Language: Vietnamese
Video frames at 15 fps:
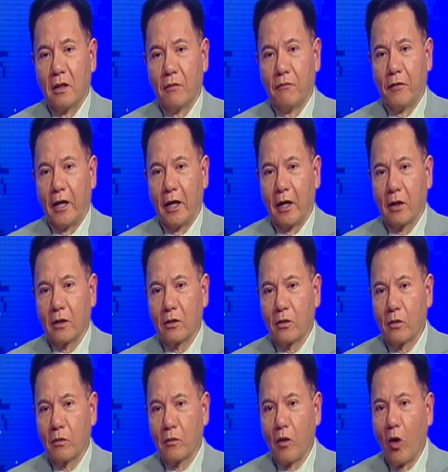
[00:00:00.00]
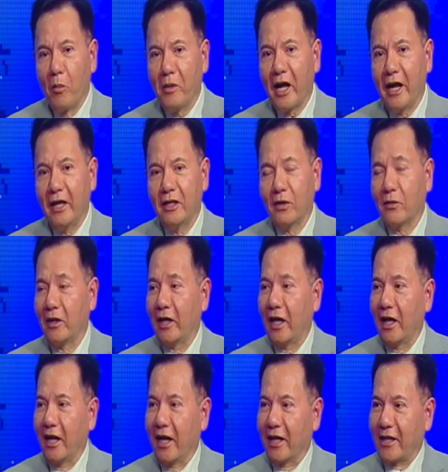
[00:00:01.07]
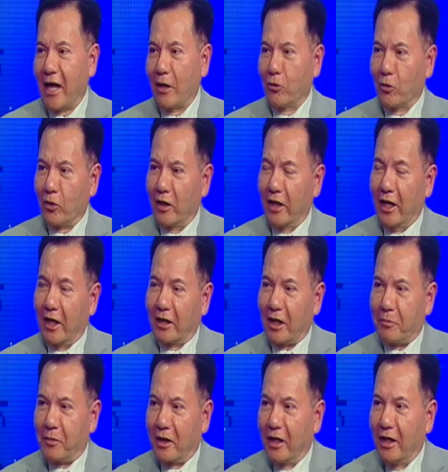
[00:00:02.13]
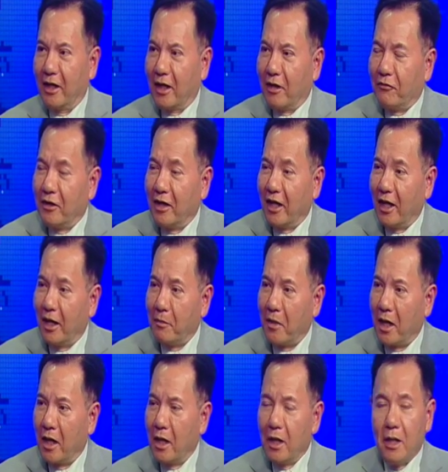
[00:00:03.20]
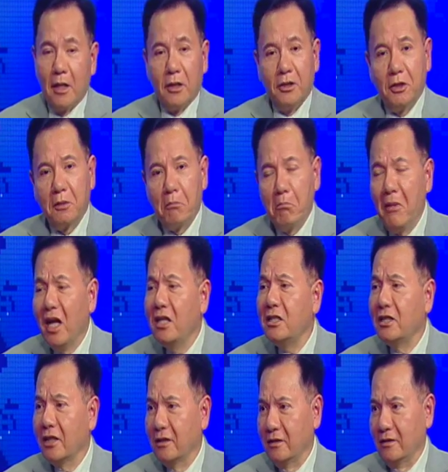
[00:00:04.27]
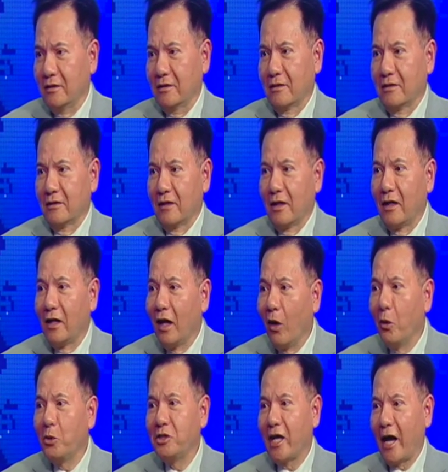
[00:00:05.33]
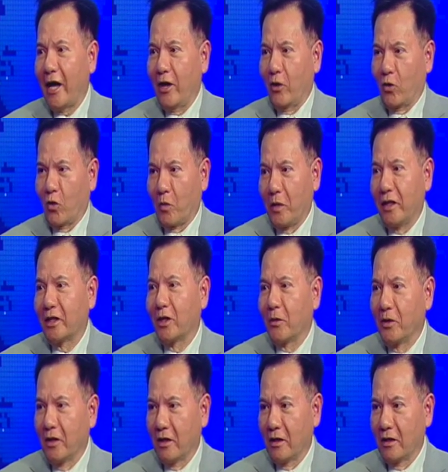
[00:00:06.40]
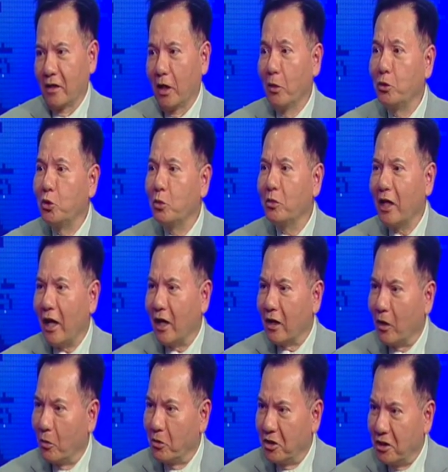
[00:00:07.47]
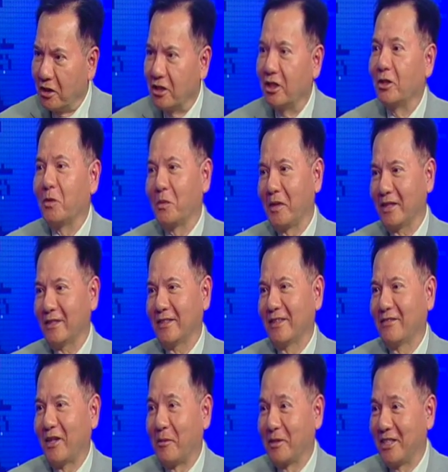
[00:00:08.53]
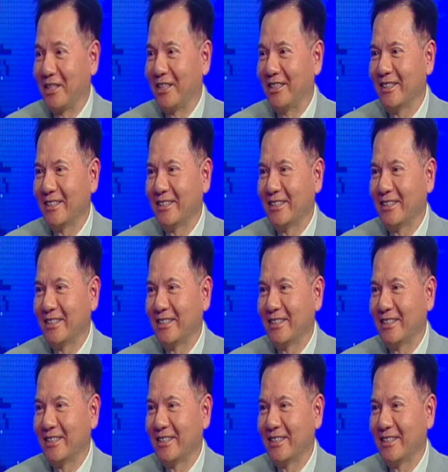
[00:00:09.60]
và hôm nay thì có lẽ là đề tài chúng tôi đề cập ở đây là vấn đề mà những biến chứng lâu dài của bệnh tiểu đường nếu chúng ta không chữa trị đúng mức học dạ,